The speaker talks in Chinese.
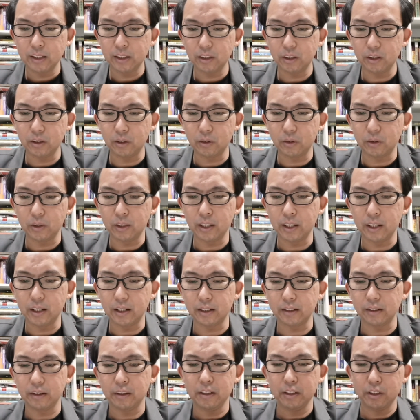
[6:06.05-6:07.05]
有
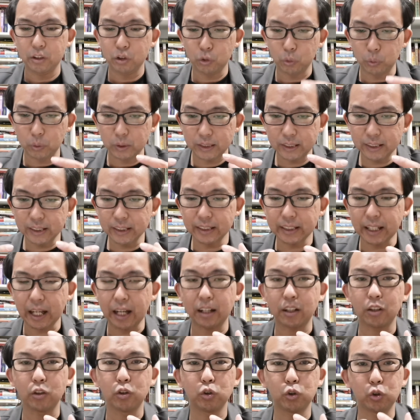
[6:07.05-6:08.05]
呃有世
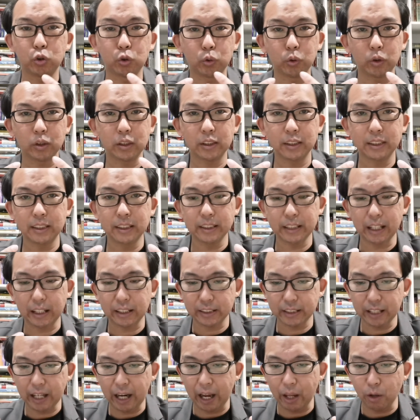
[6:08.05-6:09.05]
上许多世上
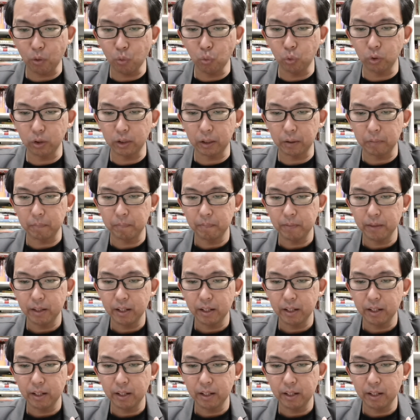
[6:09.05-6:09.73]
财物的，